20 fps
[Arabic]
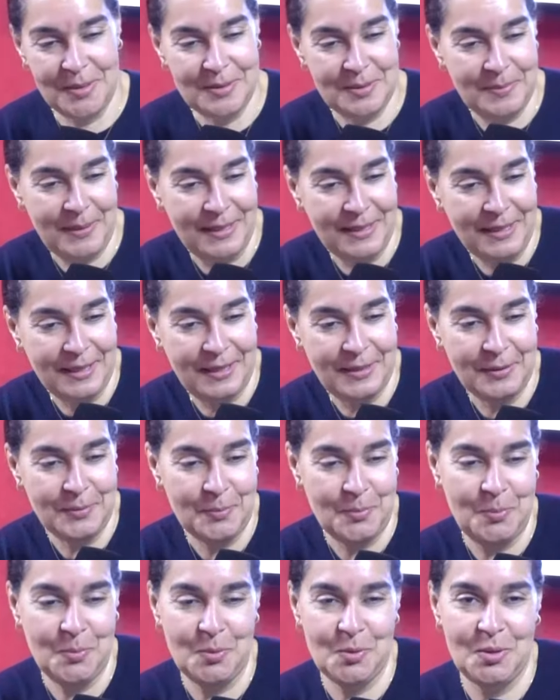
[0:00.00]
صباح الخير
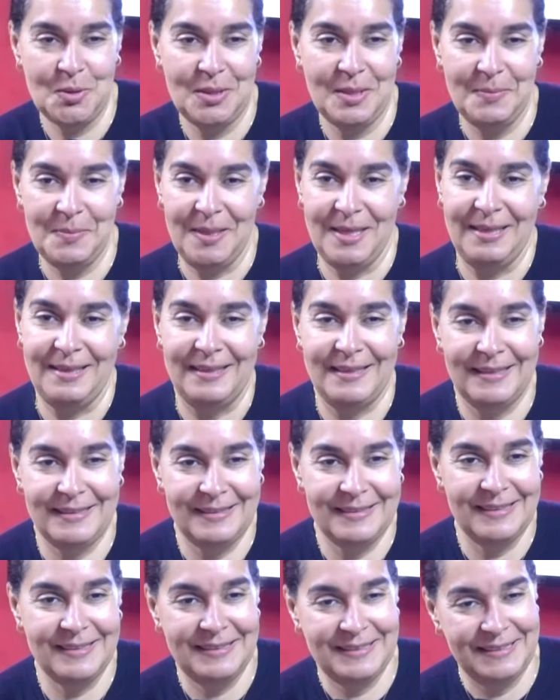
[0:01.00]

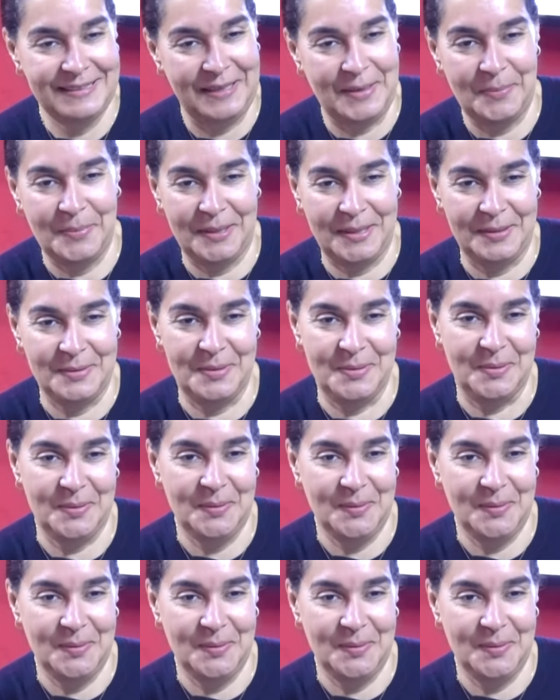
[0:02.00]
مستمعين كاب راديو